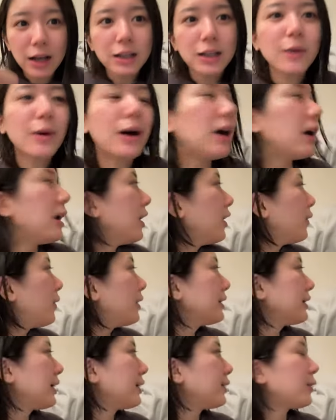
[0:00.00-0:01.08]
では終
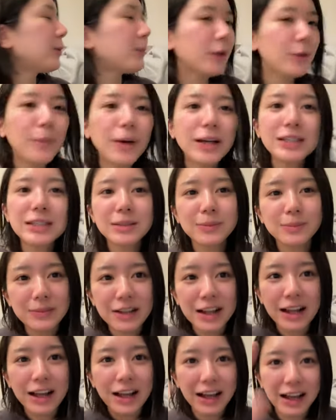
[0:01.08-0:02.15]
わりたいと思います。
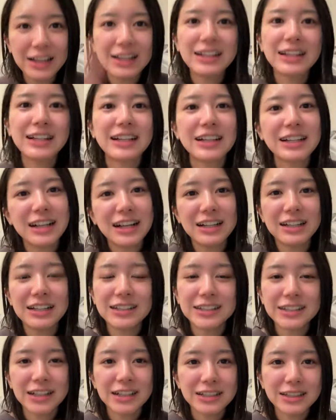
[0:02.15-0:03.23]
はい、いきなりで
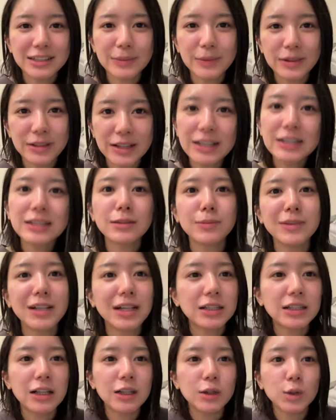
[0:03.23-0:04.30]
すが質問です。
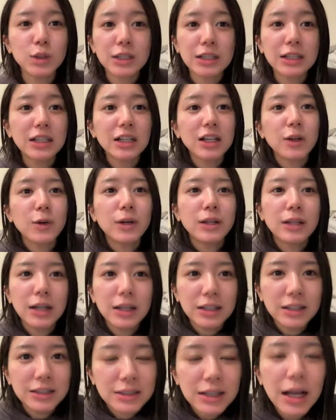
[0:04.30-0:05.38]
皆さんの好きな色は
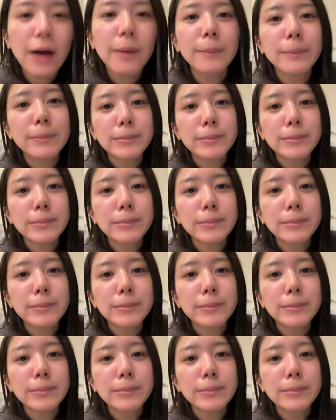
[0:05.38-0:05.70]
何ですか？